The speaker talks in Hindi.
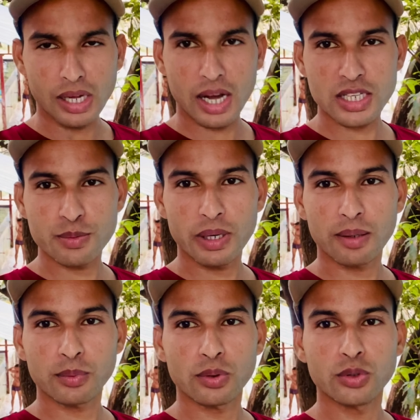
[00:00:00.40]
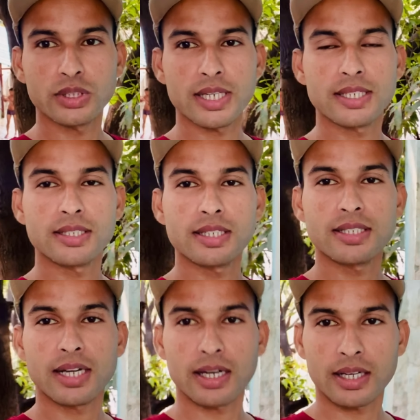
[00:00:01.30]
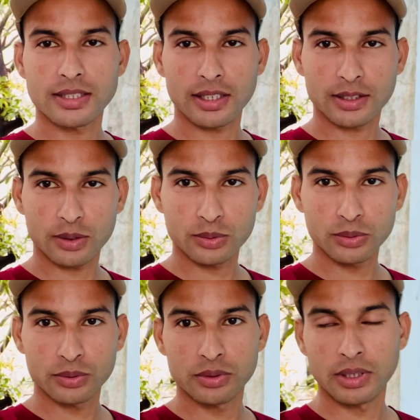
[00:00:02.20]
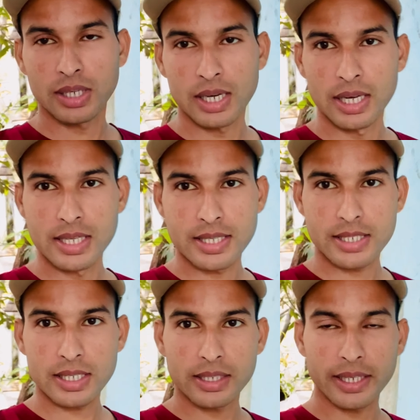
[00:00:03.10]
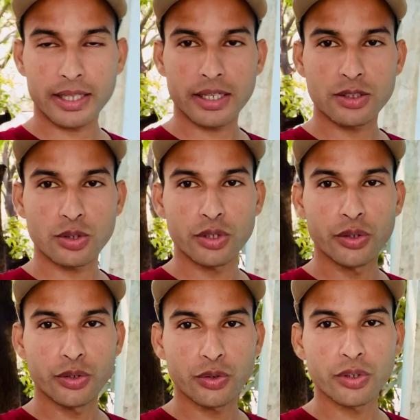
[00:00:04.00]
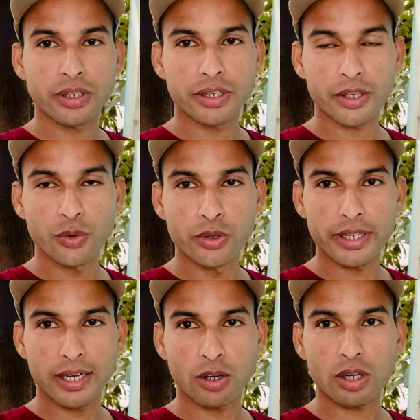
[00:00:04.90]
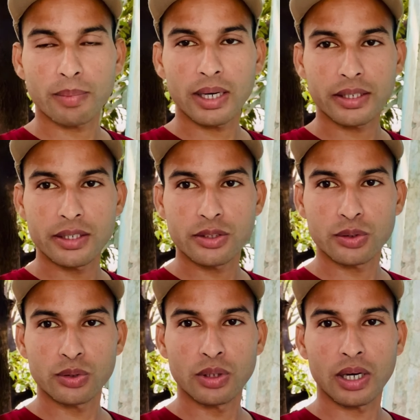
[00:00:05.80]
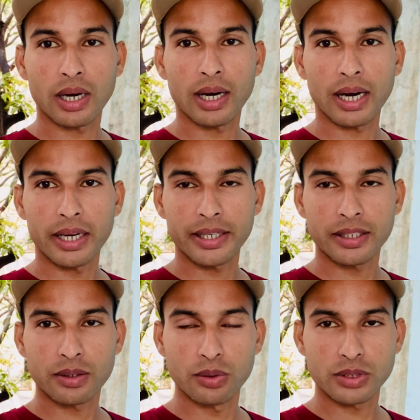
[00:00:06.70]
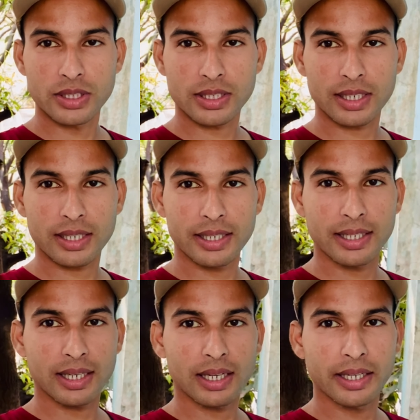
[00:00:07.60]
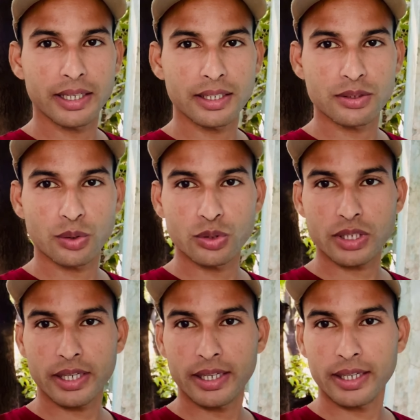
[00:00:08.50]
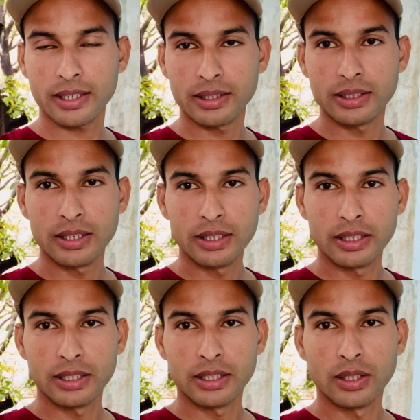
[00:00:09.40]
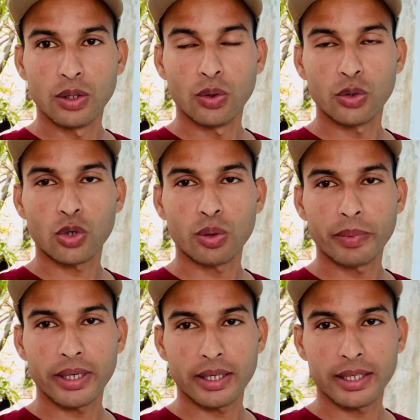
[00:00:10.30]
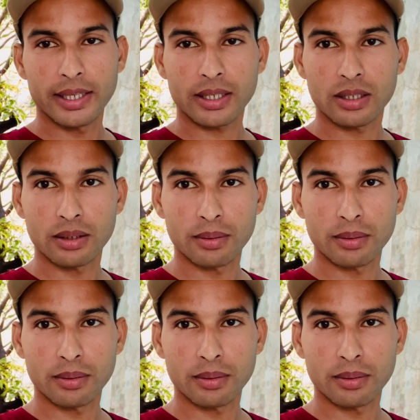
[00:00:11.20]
आज मैं आपको कुछ ऐसी चीज़ दिखाना चाहता हूँ जिसे देख के जो न्यू न्यू रिक्रूट है और बाकी जो आने की कोशिश कर रहे हैं या आने की सोच रहे हैं उनको मैं एक